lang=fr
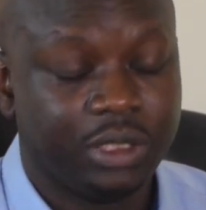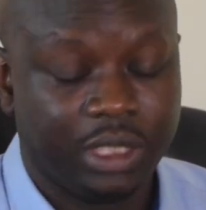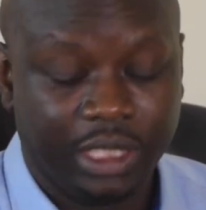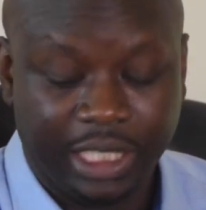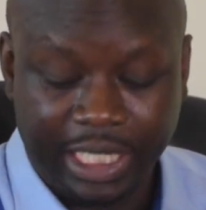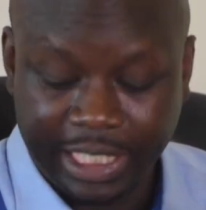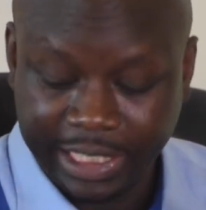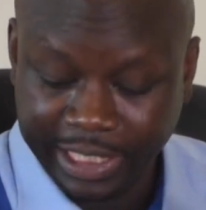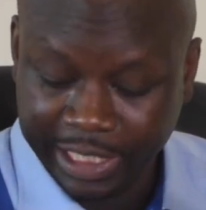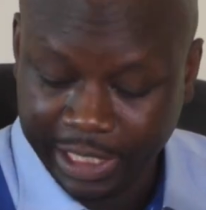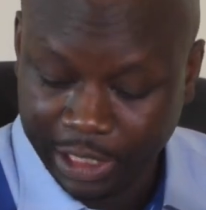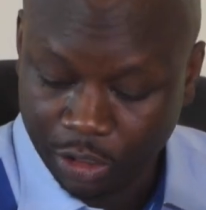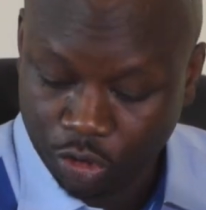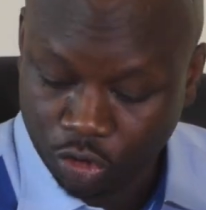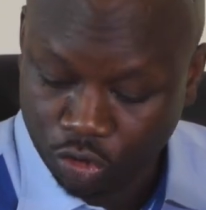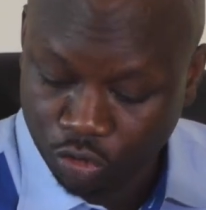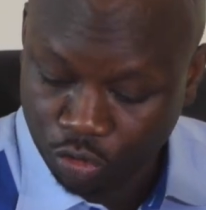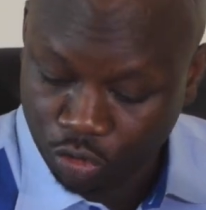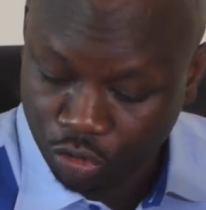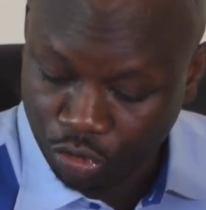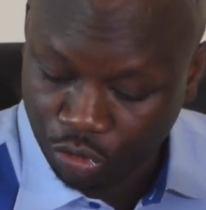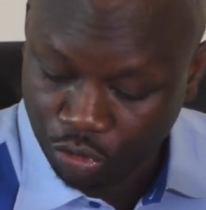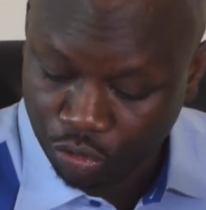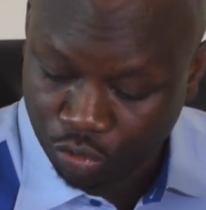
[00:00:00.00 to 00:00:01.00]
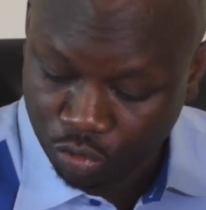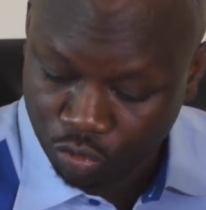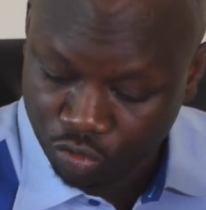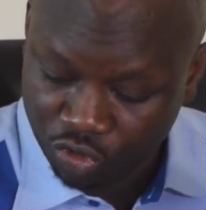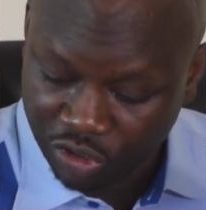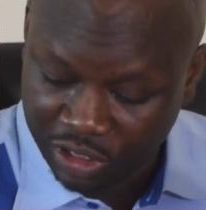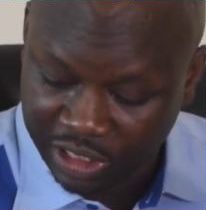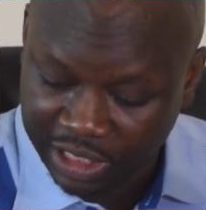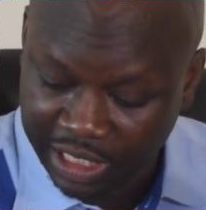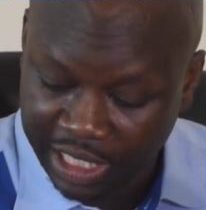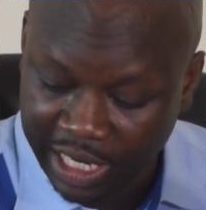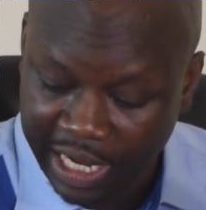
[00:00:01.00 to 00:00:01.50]
la direction du Cours
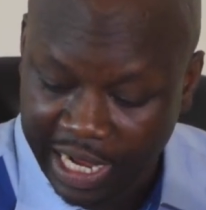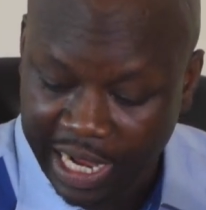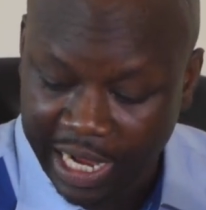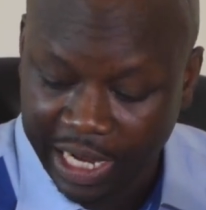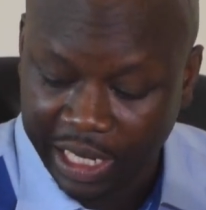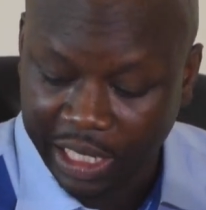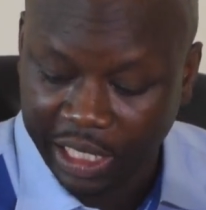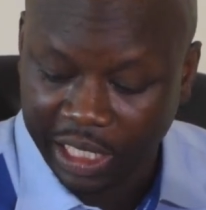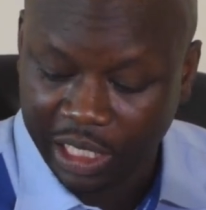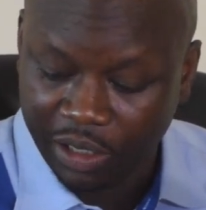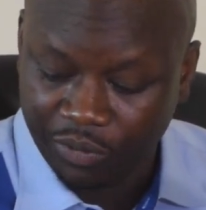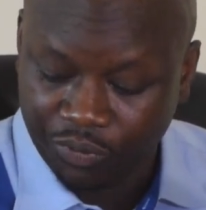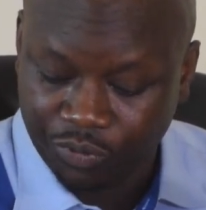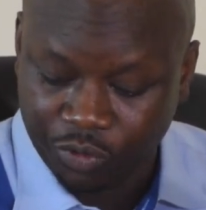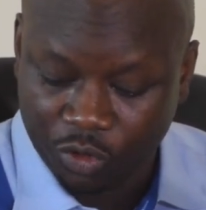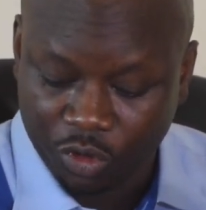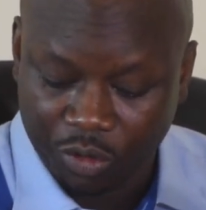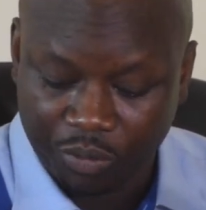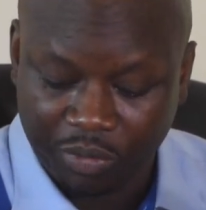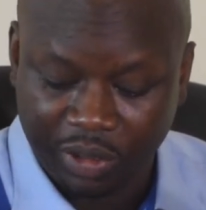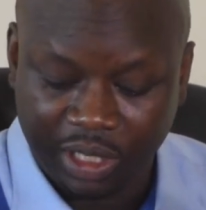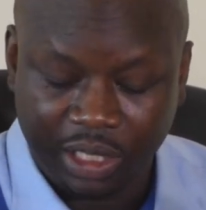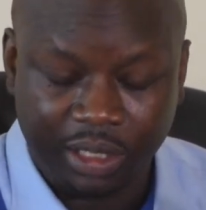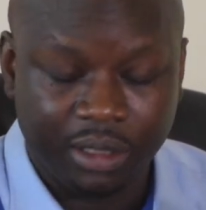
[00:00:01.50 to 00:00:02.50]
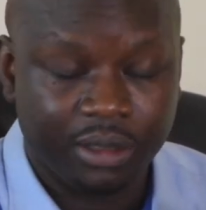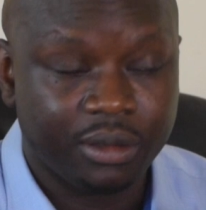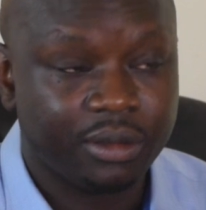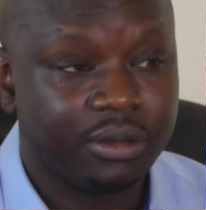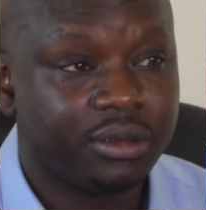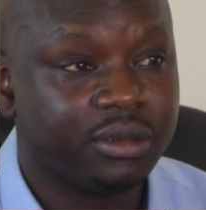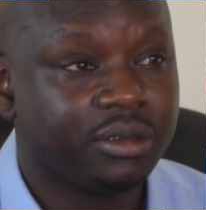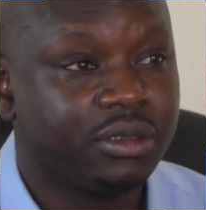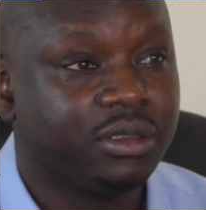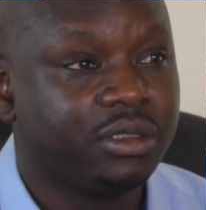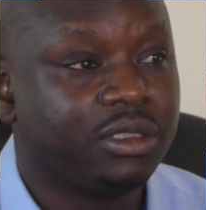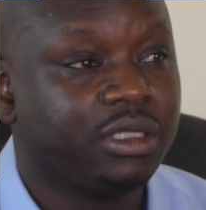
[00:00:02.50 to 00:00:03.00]
tient à informer
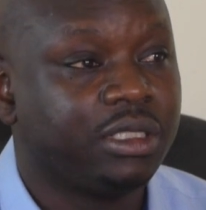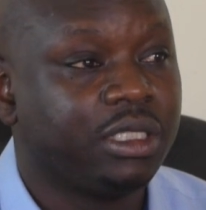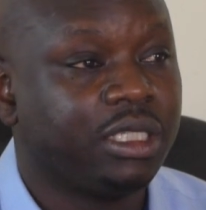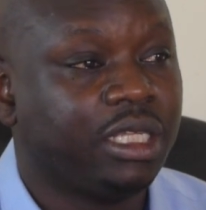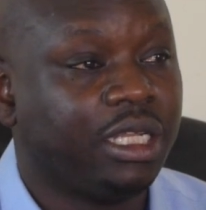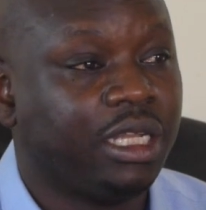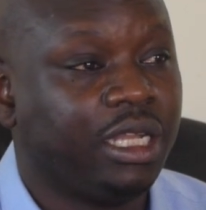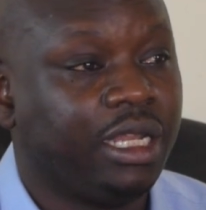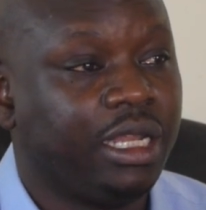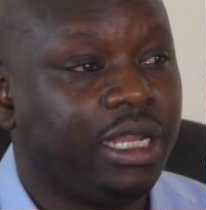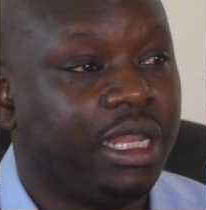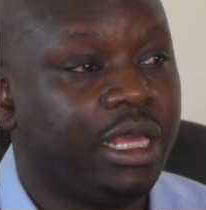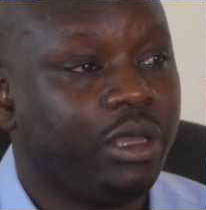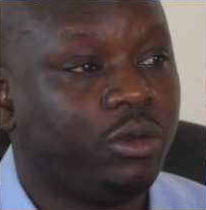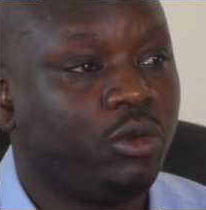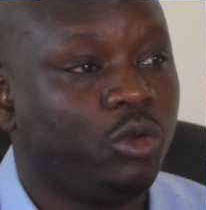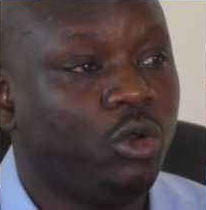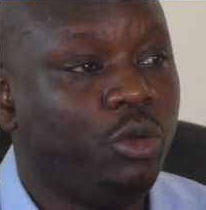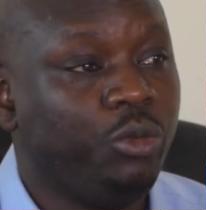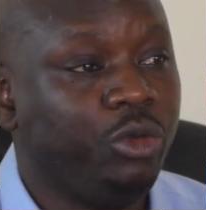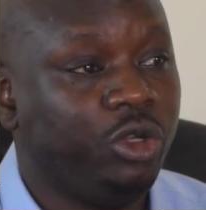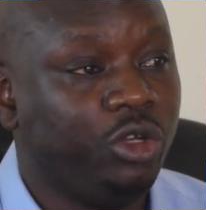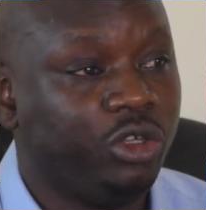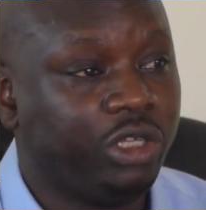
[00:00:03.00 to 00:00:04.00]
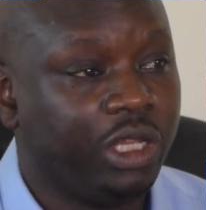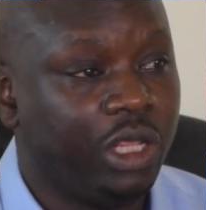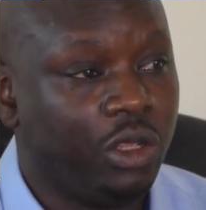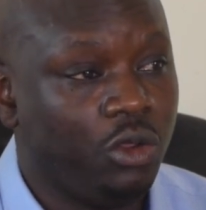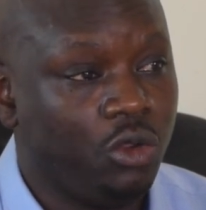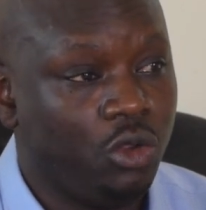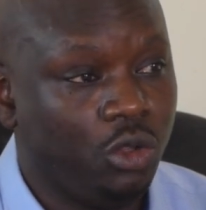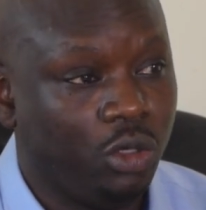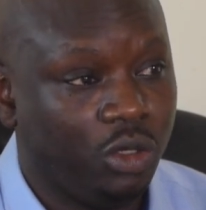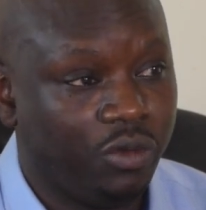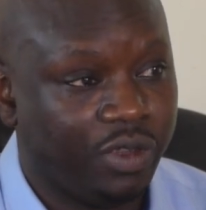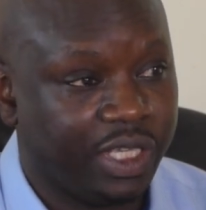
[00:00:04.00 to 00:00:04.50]
la communauté
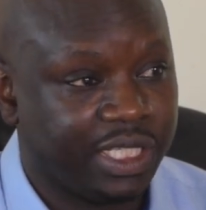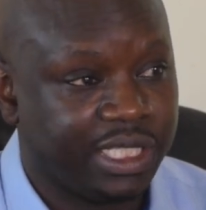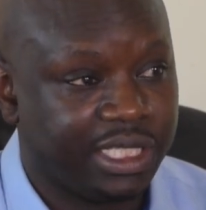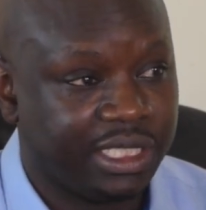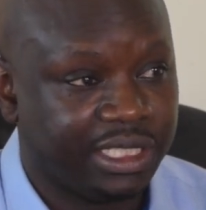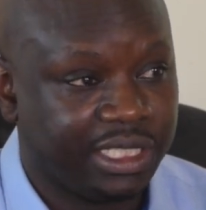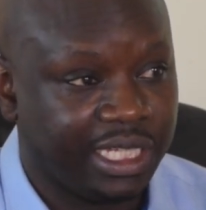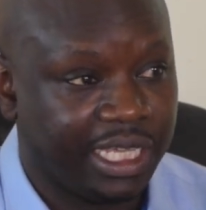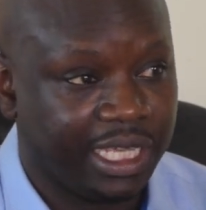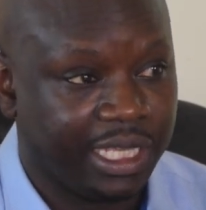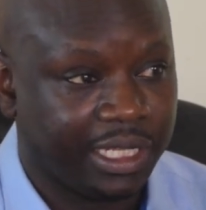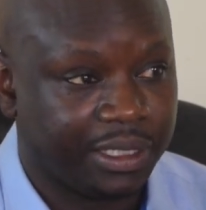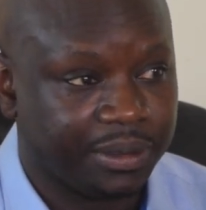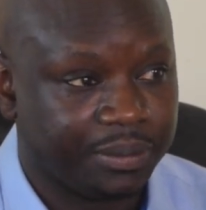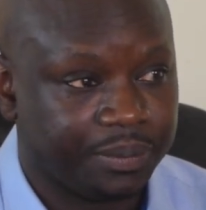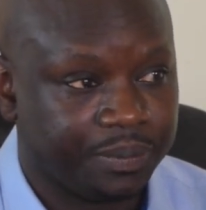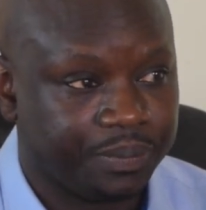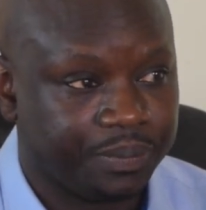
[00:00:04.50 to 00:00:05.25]
universitaire